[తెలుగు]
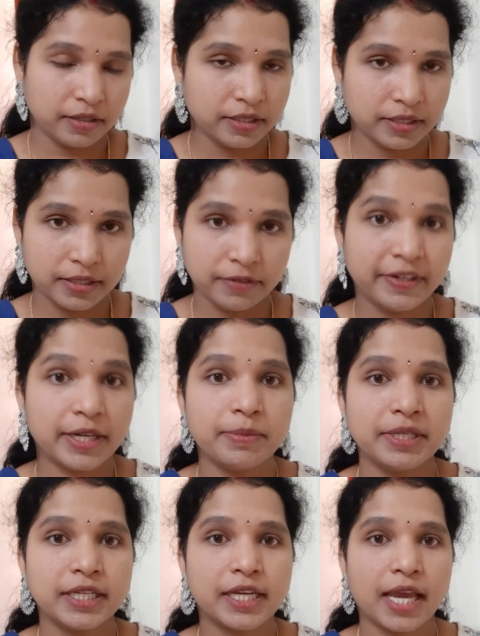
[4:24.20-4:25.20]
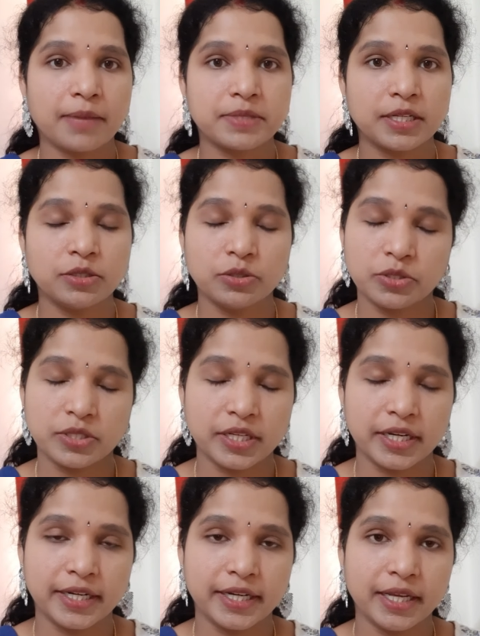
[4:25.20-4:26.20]
ఈ విటమిన్ ఈ క్యాప్సిల్ యూస్
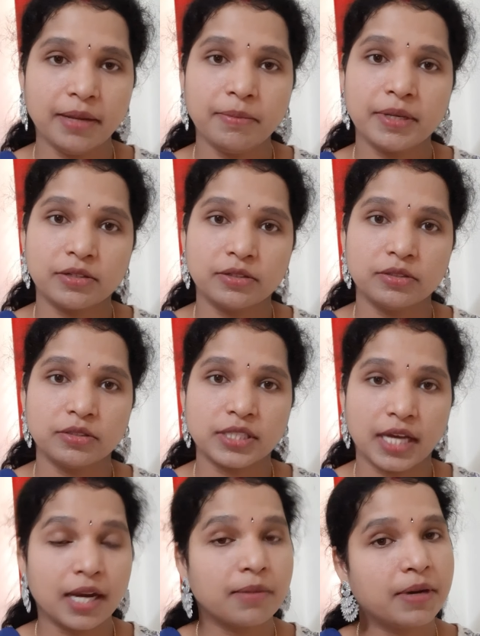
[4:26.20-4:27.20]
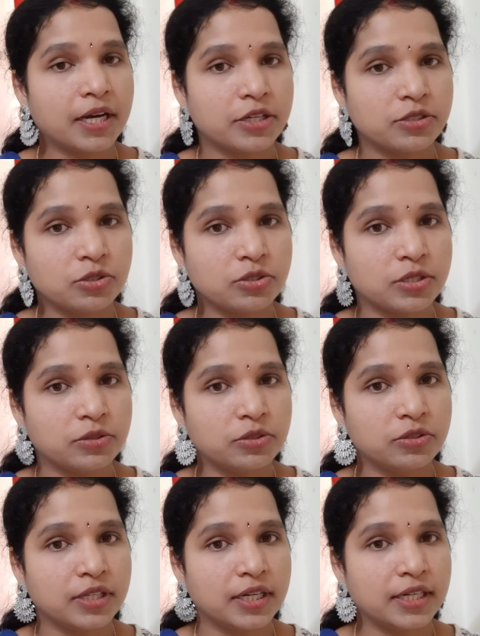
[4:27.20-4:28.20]
చేయండి మీకు చాలా బాగా యూజ్
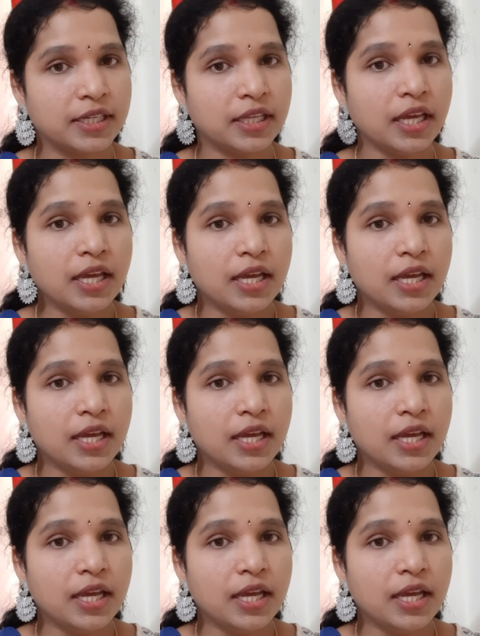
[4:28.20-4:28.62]
అవుతుందండి